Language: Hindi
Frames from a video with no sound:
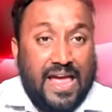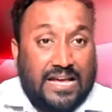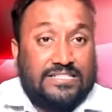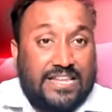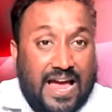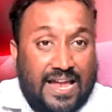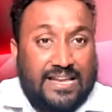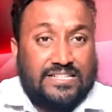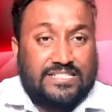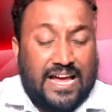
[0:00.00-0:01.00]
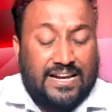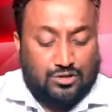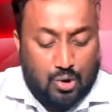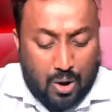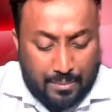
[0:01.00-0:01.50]
इसराइली साइट्स
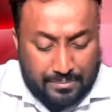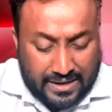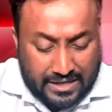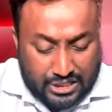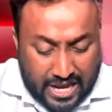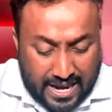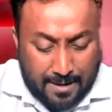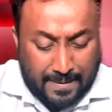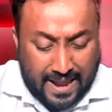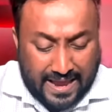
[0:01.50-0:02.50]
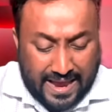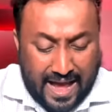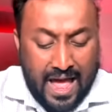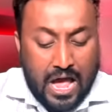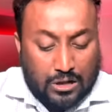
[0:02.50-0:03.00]
को हमने निशाना बनाया